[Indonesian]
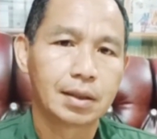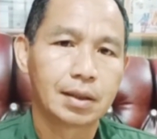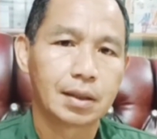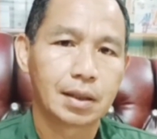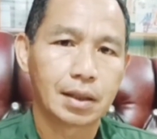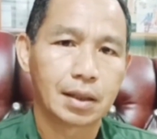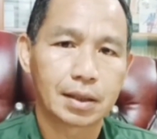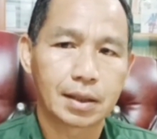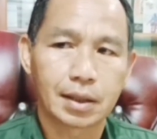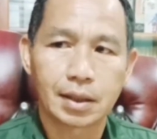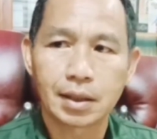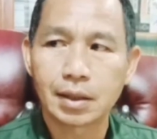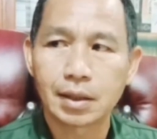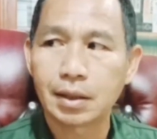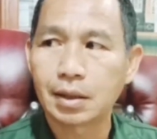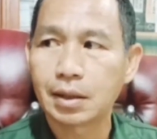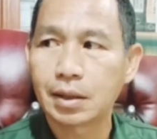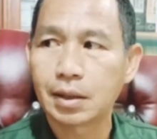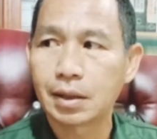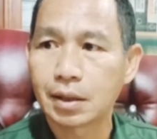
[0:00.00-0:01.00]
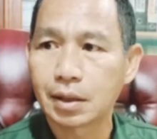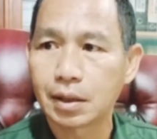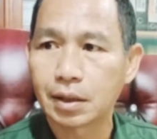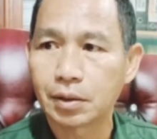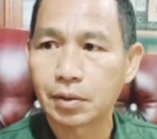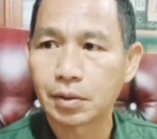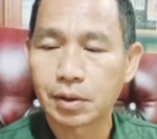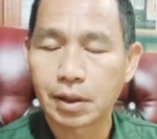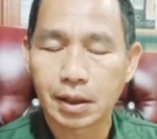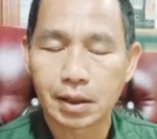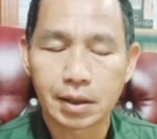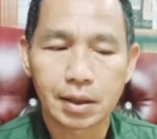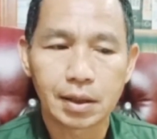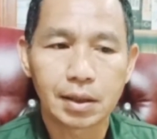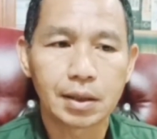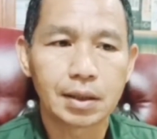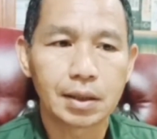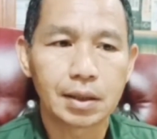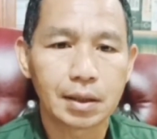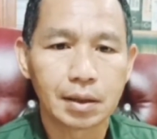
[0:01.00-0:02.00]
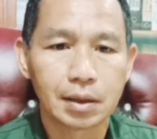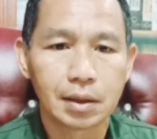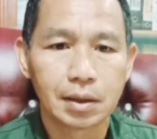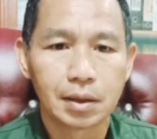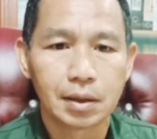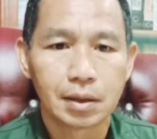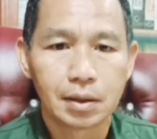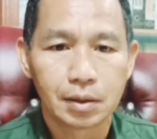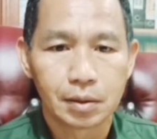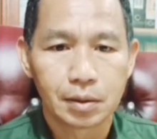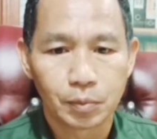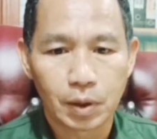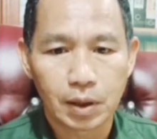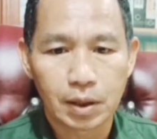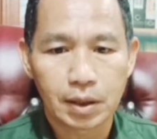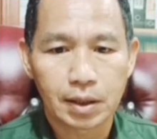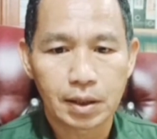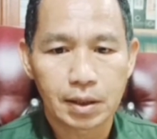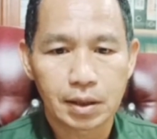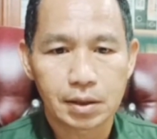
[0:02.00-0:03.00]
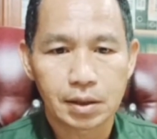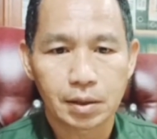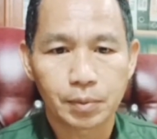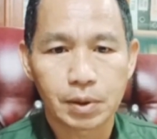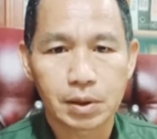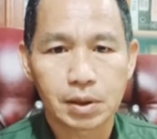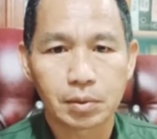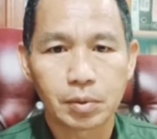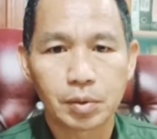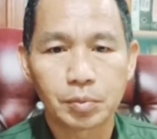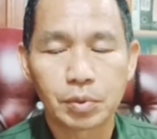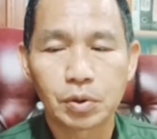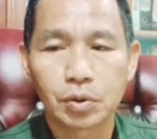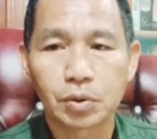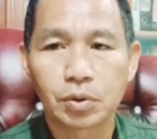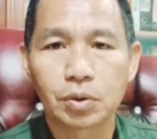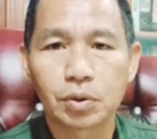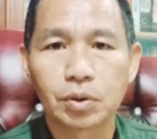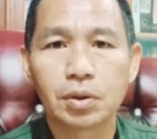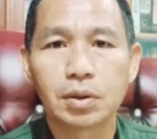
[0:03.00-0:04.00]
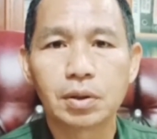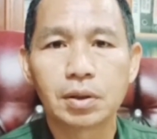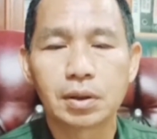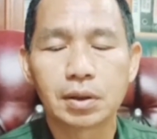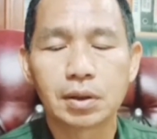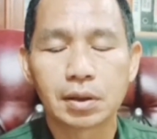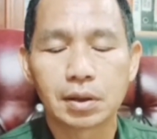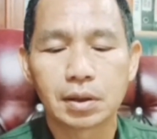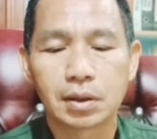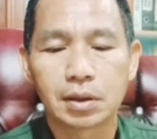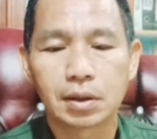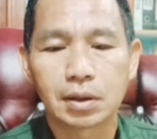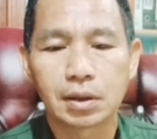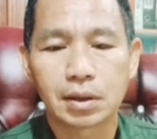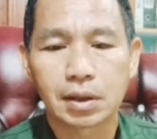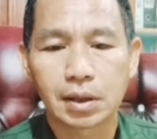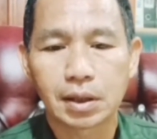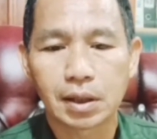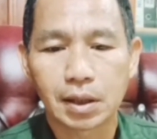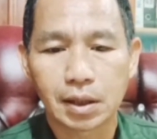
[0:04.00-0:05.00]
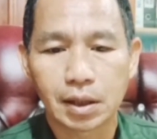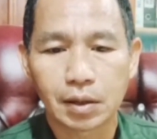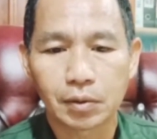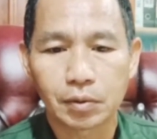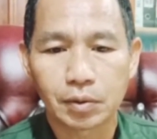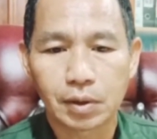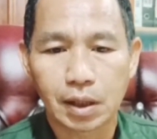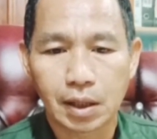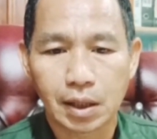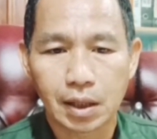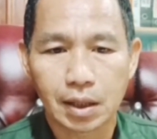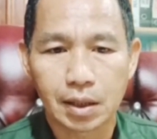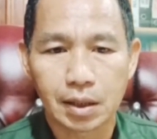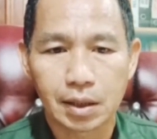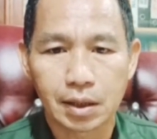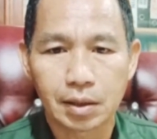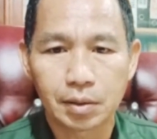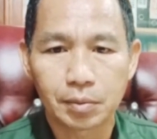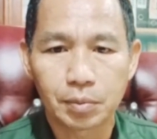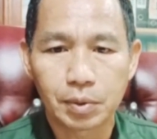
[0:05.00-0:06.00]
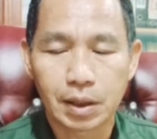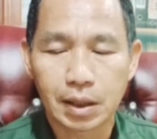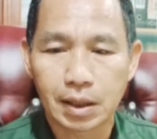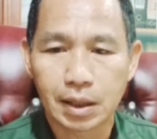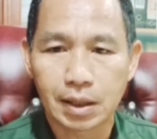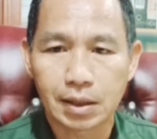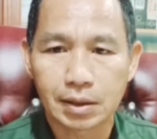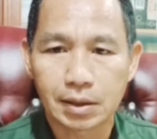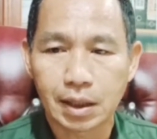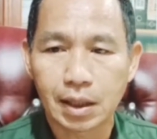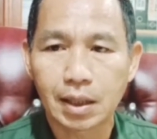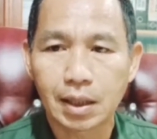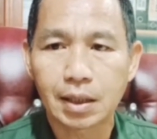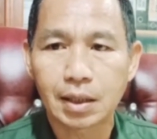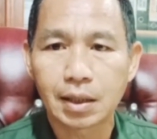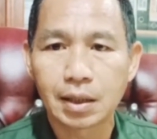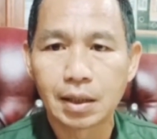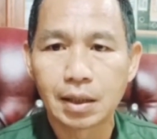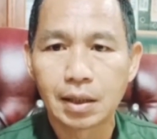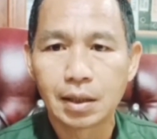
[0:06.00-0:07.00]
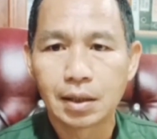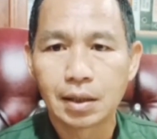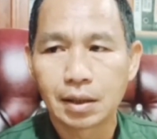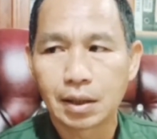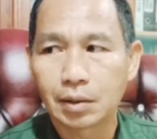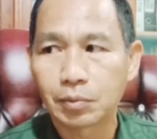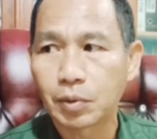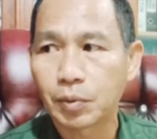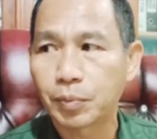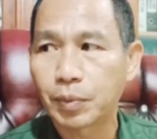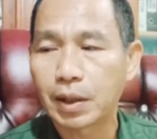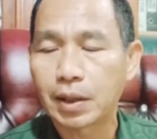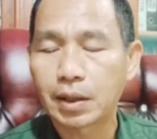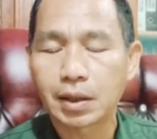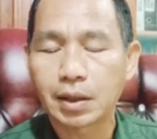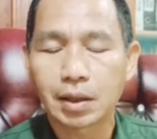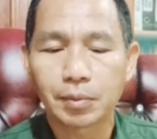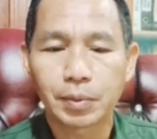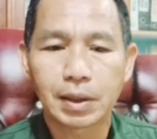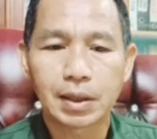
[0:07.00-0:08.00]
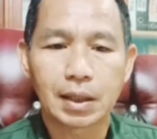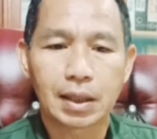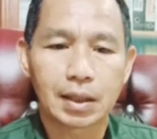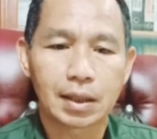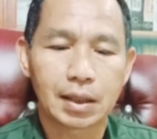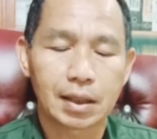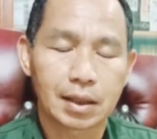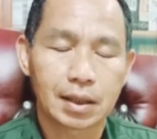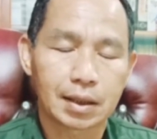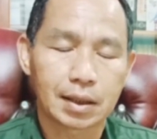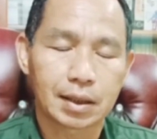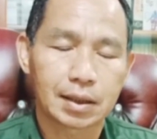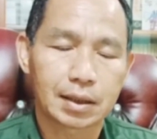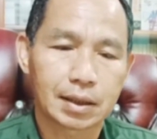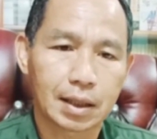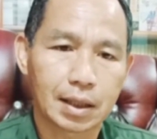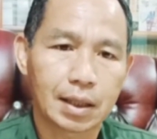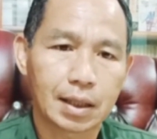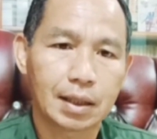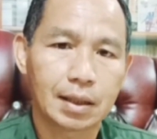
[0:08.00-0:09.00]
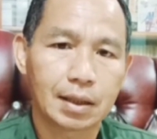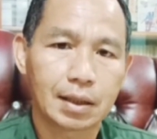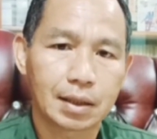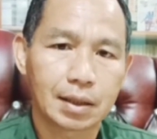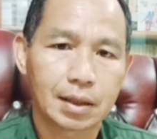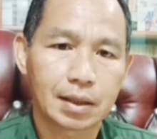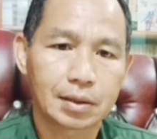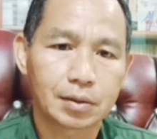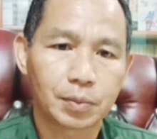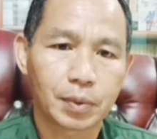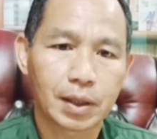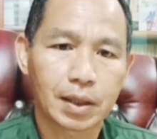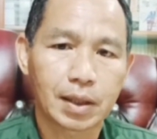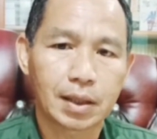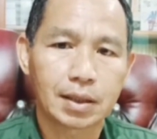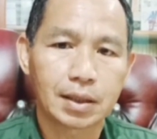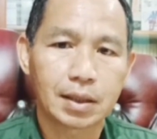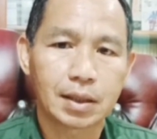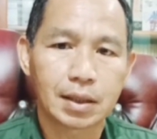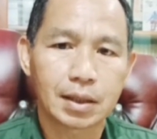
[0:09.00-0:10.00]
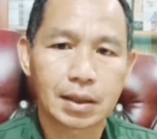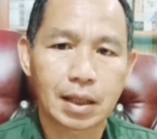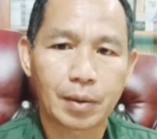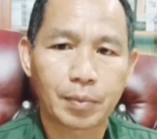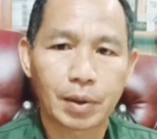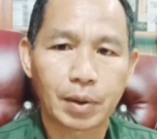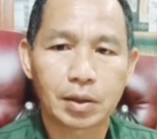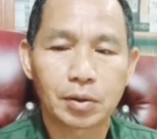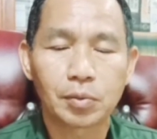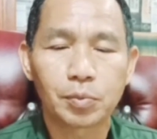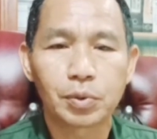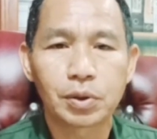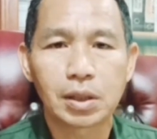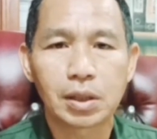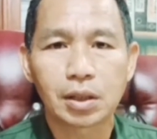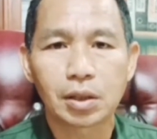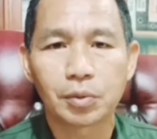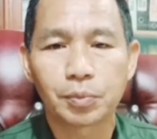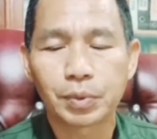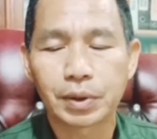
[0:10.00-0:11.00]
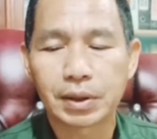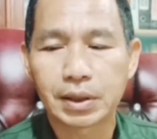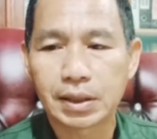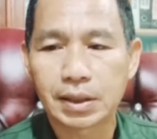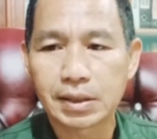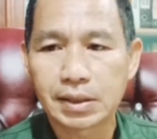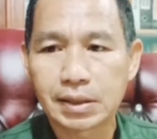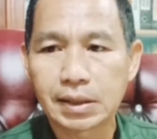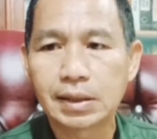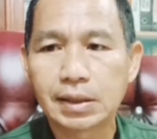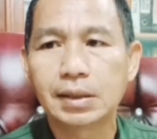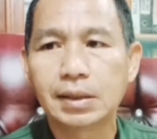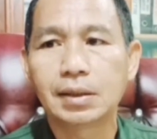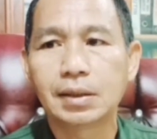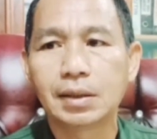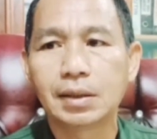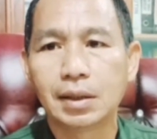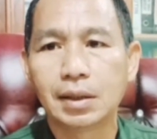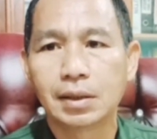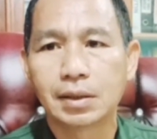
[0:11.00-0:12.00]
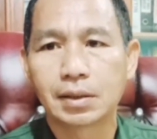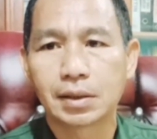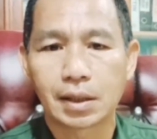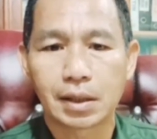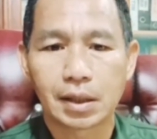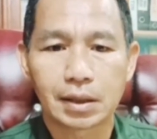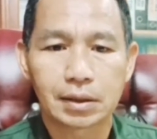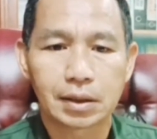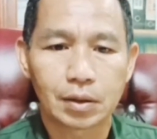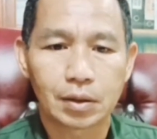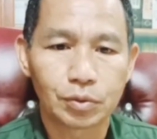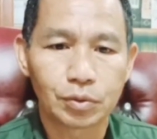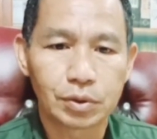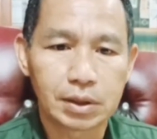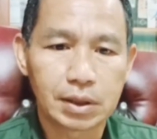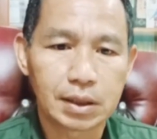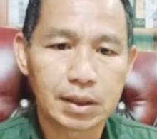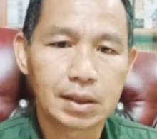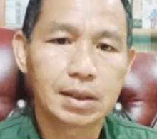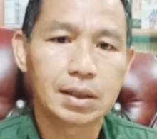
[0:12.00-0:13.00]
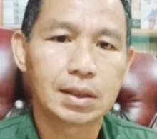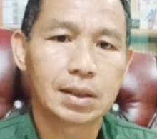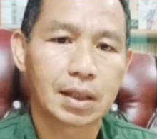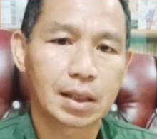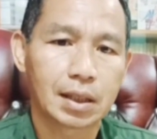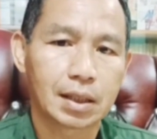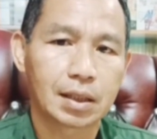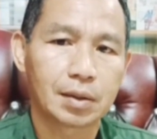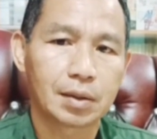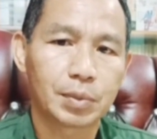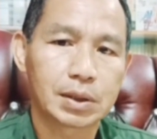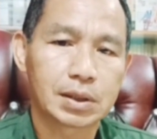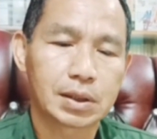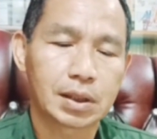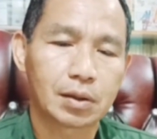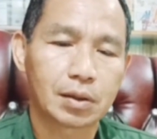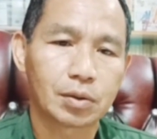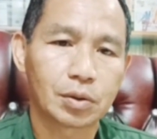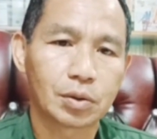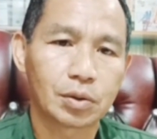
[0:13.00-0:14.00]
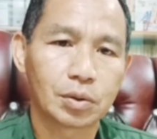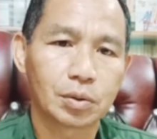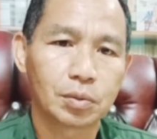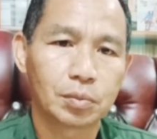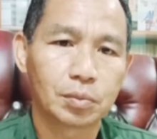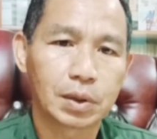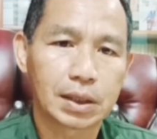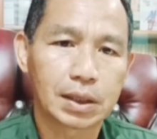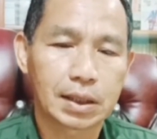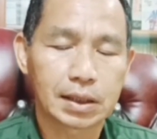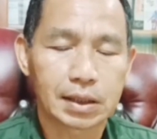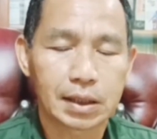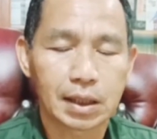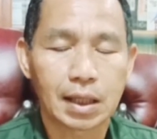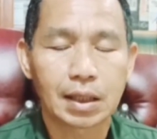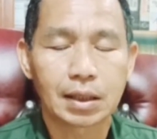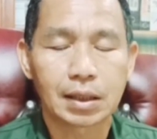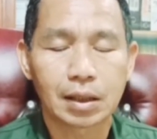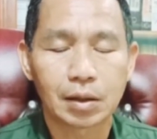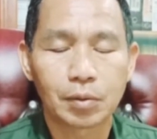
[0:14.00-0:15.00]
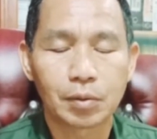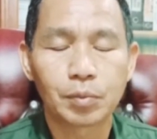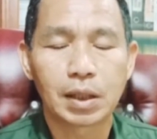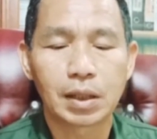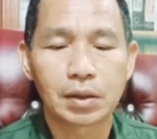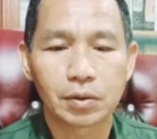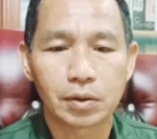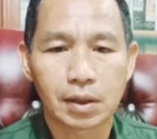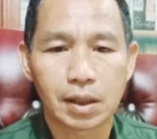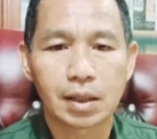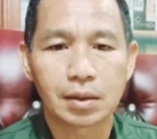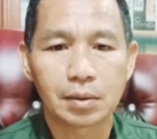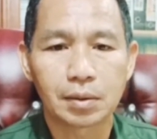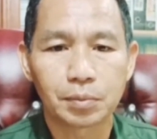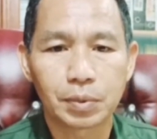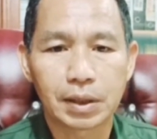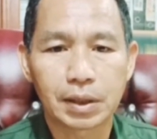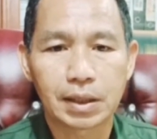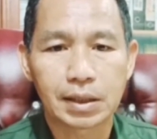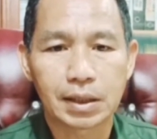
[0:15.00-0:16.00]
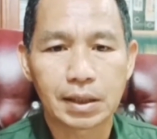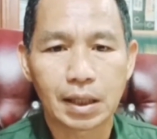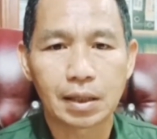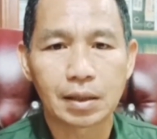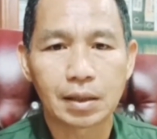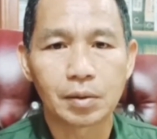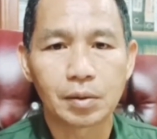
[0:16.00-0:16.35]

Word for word: Nah, jadi itu tadi Mari kita sama-sama mendukung uh, kegiatan UKK ini biar lancar dan manfaatnya kepada anak-anak kita ya supaya dia tamat tuh punya kompetensi telah teruji dan bisa untuk bekerja atau melanjutkan pekerjaan.